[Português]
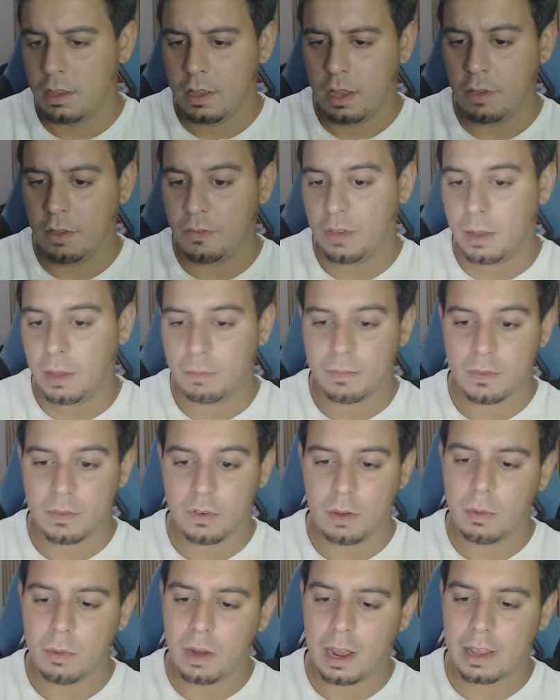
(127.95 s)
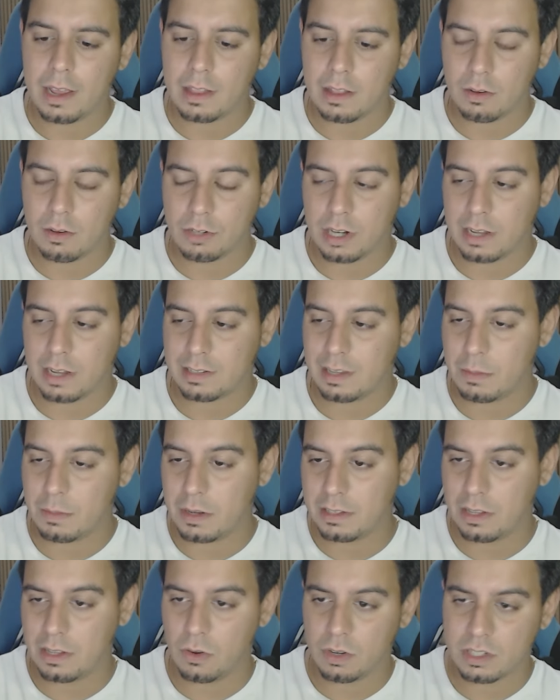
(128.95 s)
Enfim, vamos lá então já sem
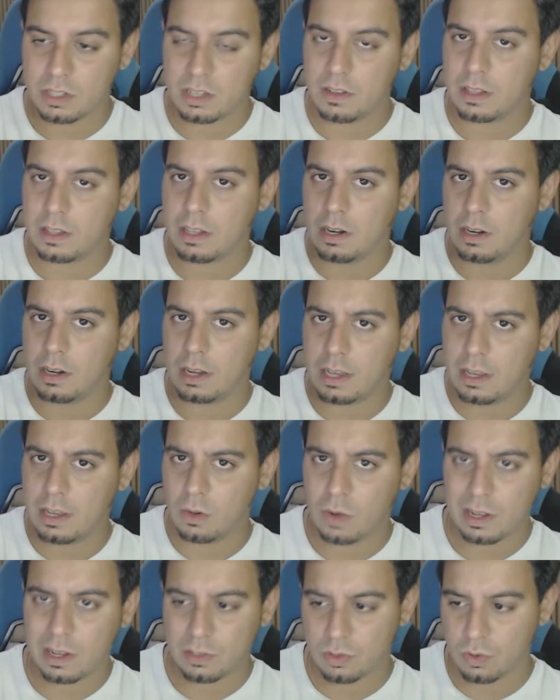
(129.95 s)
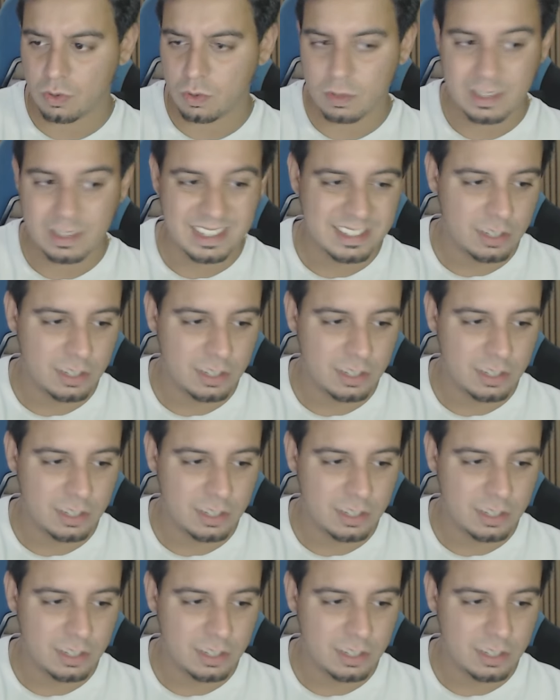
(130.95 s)
mais delongas entrando aqui no assunto desse